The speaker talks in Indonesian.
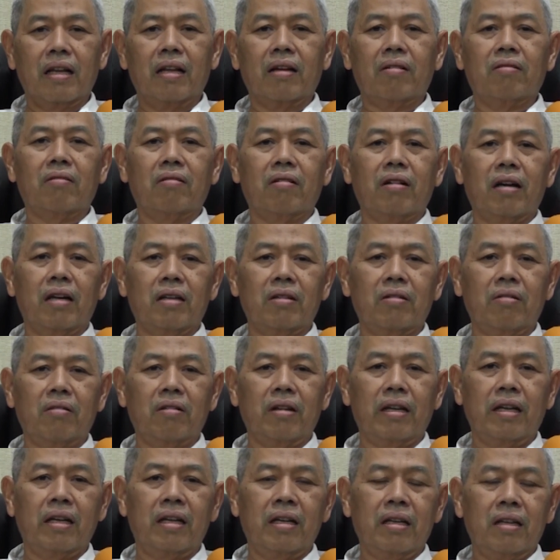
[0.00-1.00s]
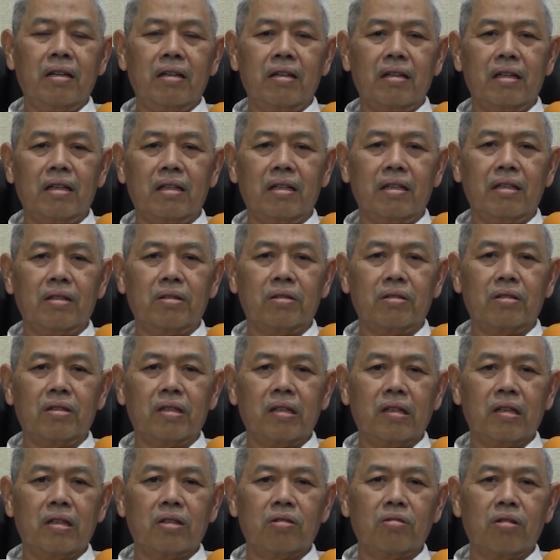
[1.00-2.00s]
dilakukan oleh uh,
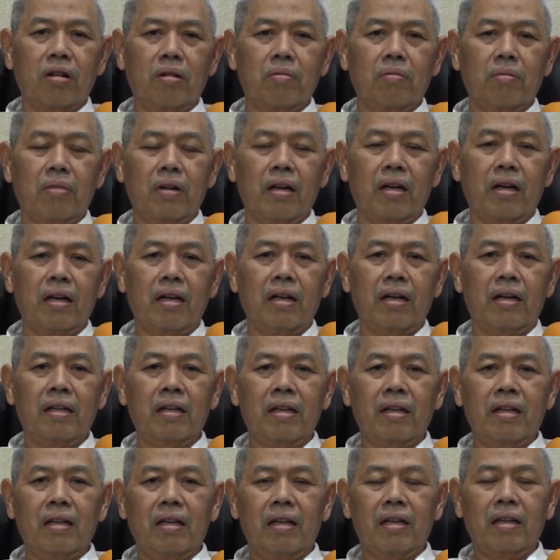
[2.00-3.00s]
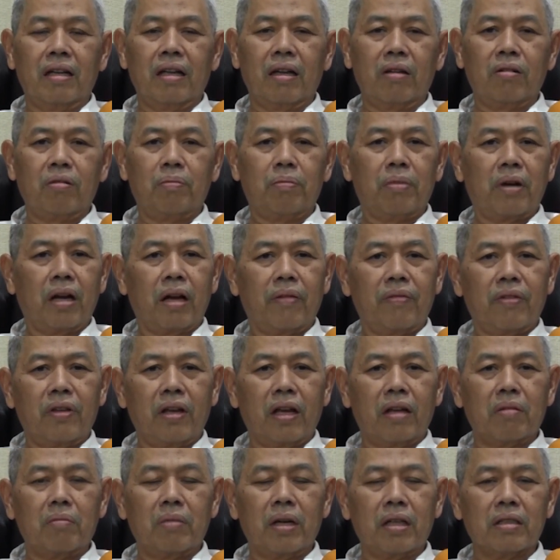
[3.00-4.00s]
dosen dan suamka lalu
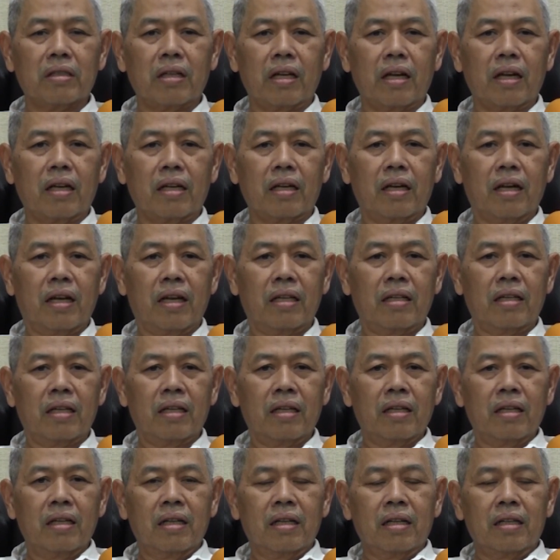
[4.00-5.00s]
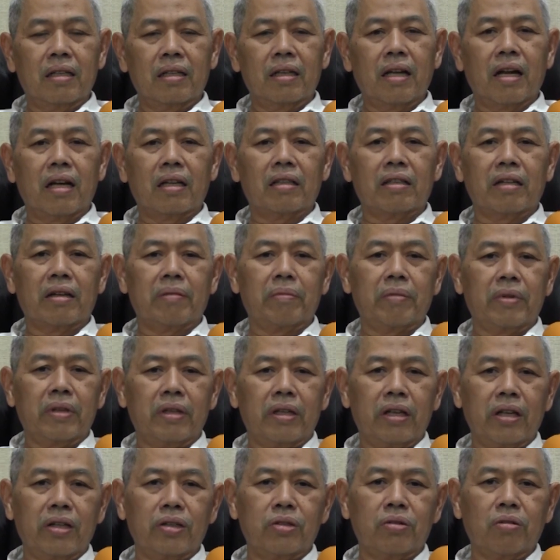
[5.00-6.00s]
pengabdian masyarakat yang
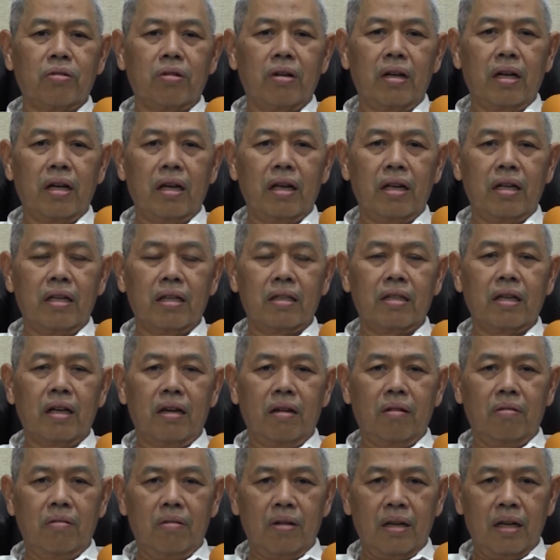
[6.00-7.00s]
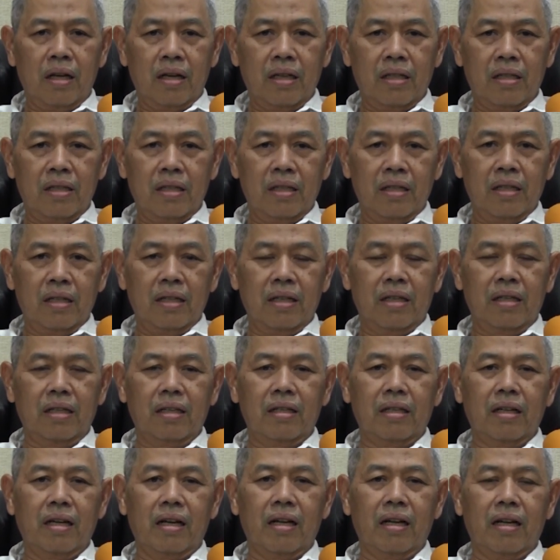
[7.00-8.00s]
terpenting juga dakwah
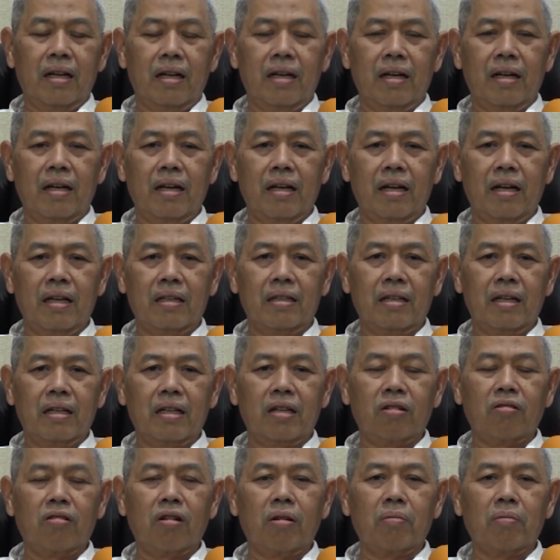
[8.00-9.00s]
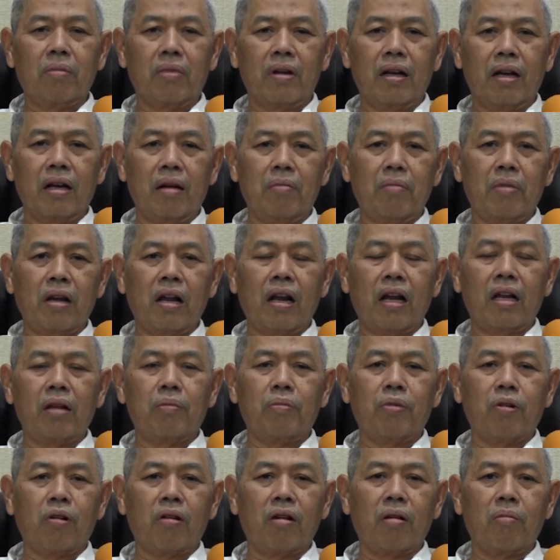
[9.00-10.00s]
yang ada di Wamka
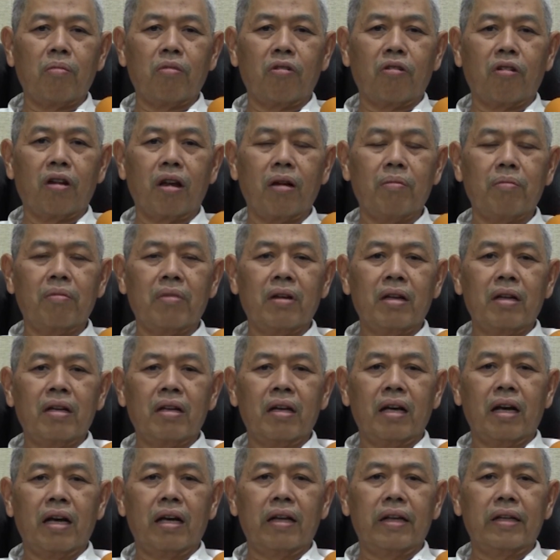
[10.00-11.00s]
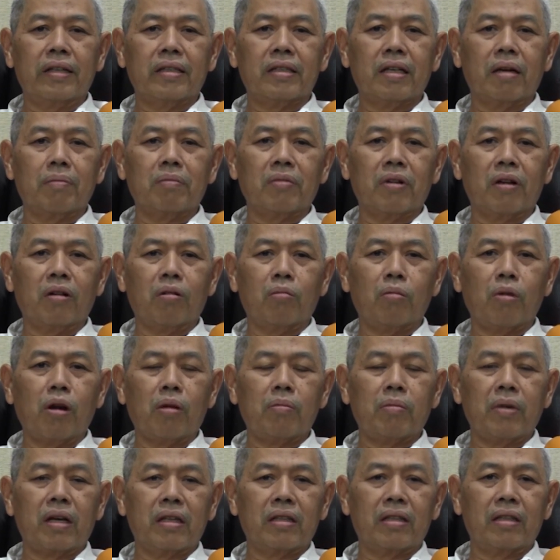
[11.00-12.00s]
melalui program-program Ailsam
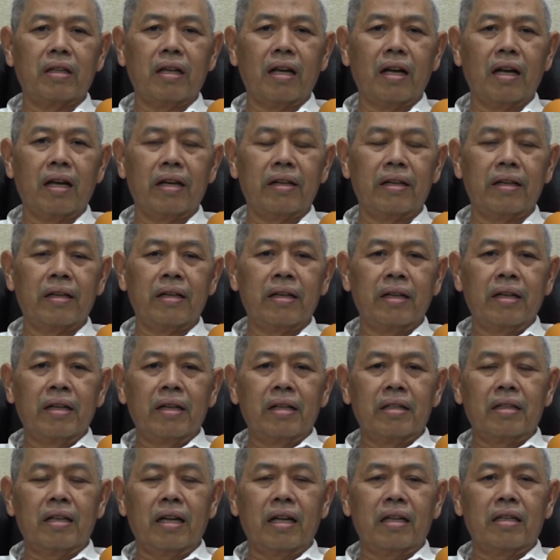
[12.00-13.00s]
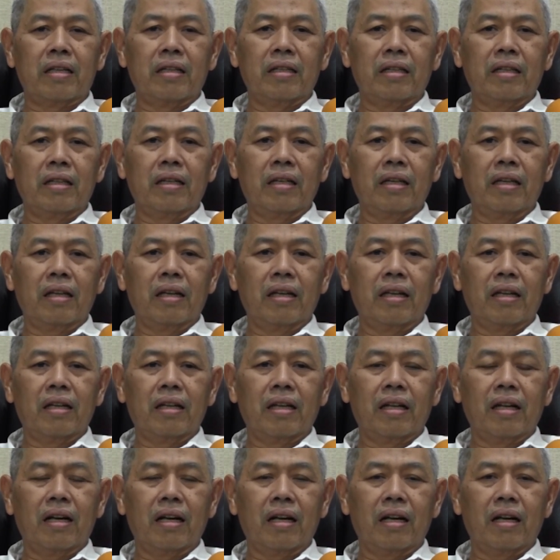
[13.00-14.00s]
Kemuhammadihan. Jadi
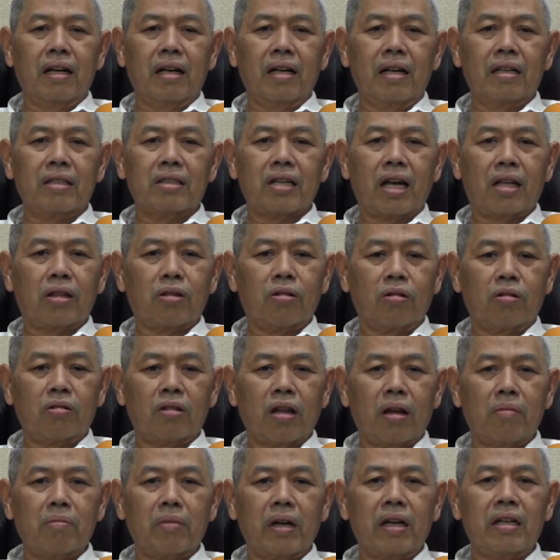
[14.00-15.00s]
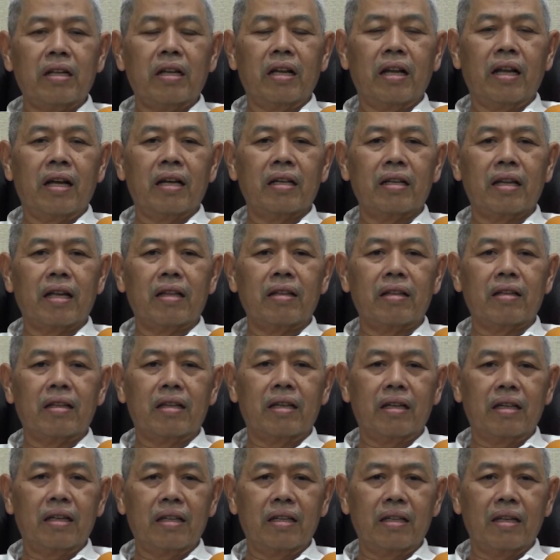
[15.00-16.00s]
eh, catur dhamma inilah
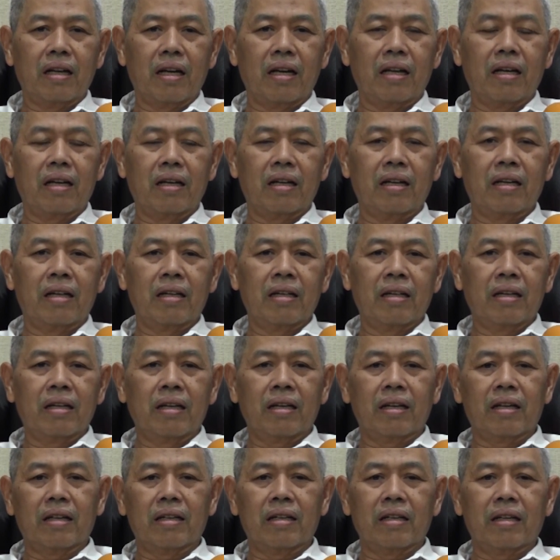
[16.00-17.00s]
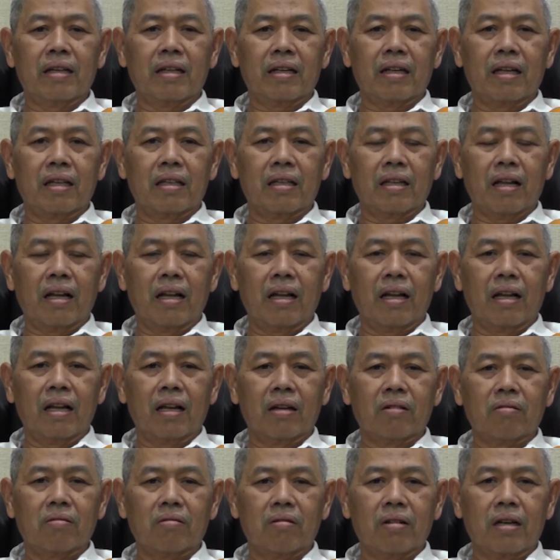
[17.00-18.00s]
nanti yang eh, kita
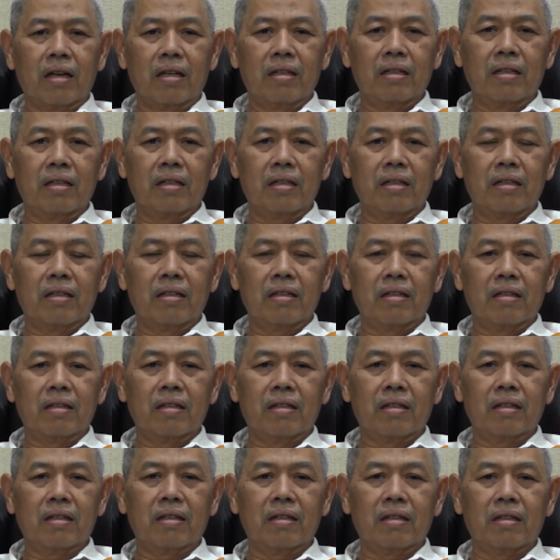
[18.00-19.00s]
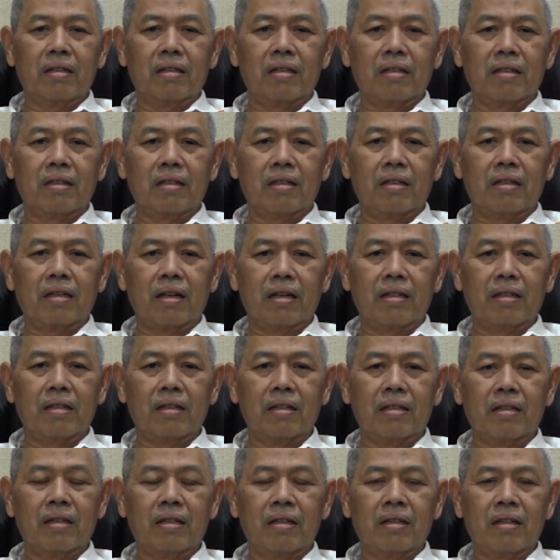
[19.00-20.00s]
lakukan eh,
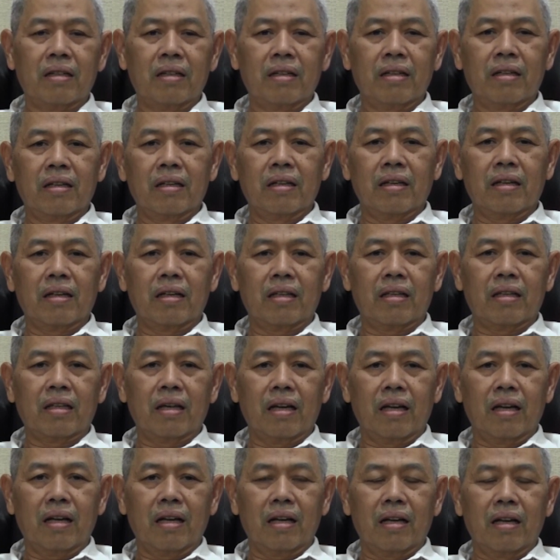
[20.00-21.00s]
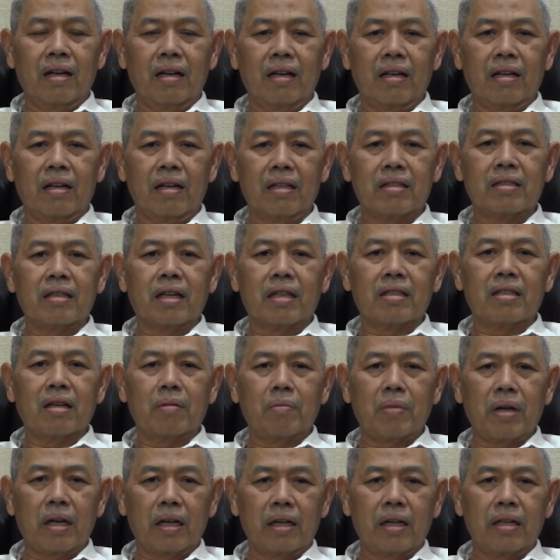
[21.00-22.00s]
dan kita
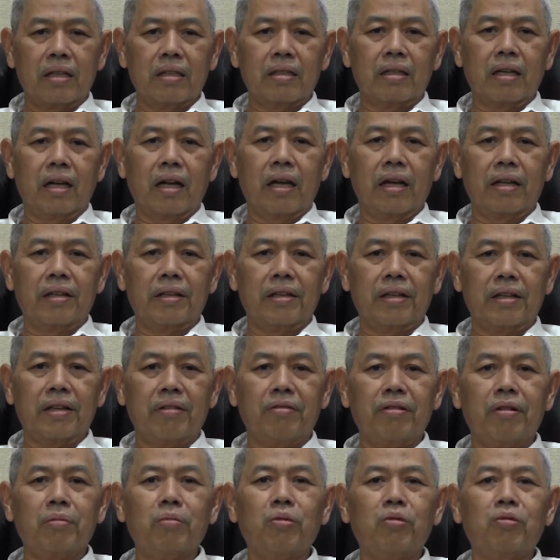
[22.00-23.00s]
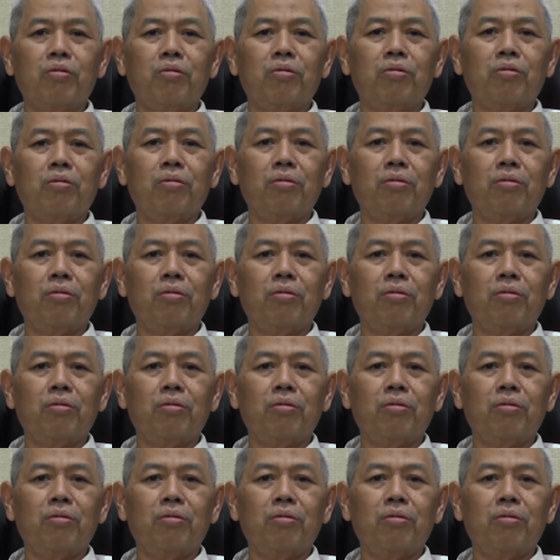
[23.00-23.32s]
kerjasamakan dengan TV Move.